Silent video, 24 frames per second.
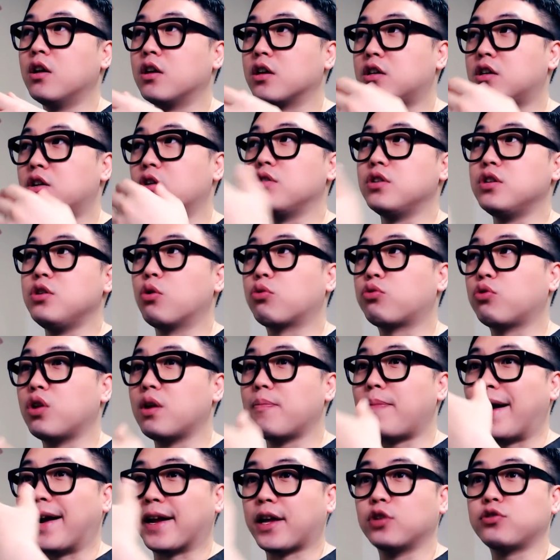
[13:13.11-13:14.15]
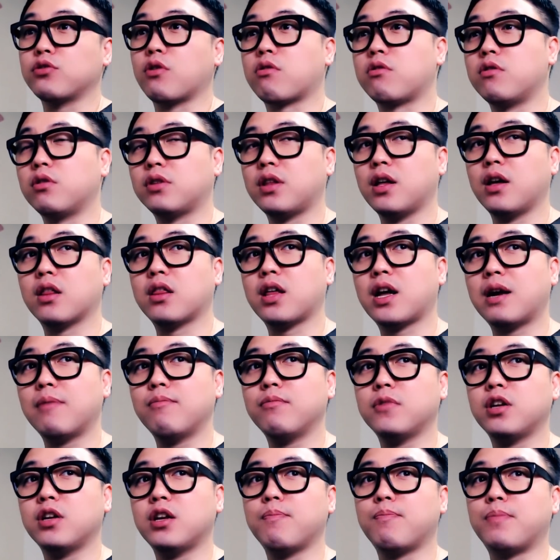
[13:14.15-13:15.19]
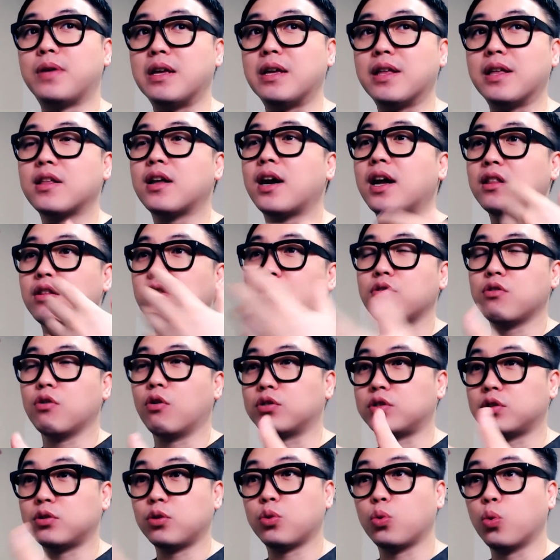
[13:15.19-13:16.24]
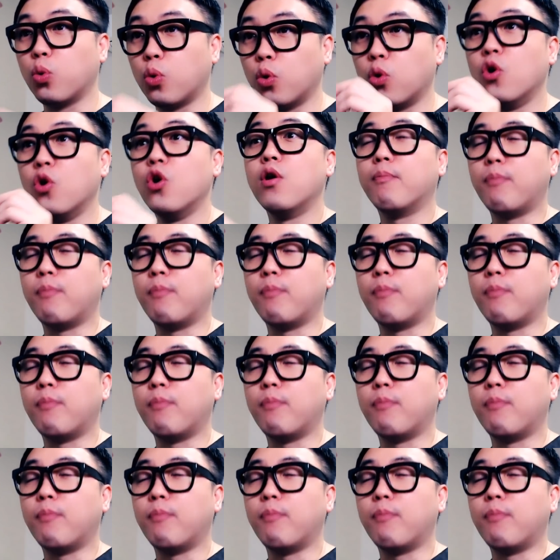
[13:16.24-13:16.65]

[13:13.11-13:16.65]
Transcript: 그런 의혹들이 밝혀졌을 때 사람들이 비난을 하는 건 역시도 요